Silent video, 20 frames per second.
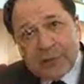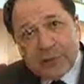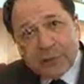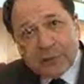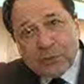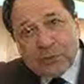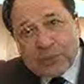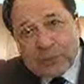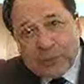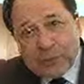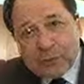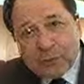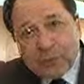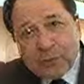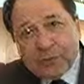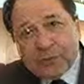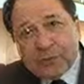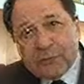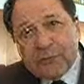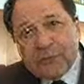que l'équipe
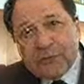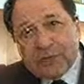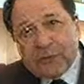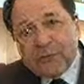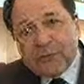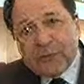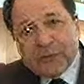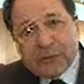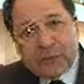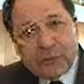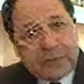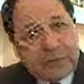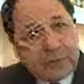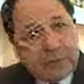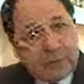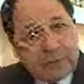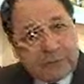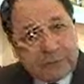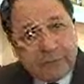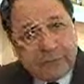soit l'équipe masculine
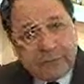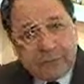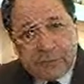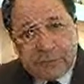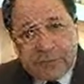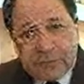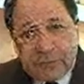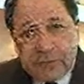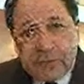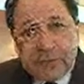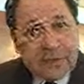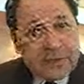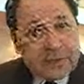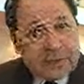ou l'équipe féminine.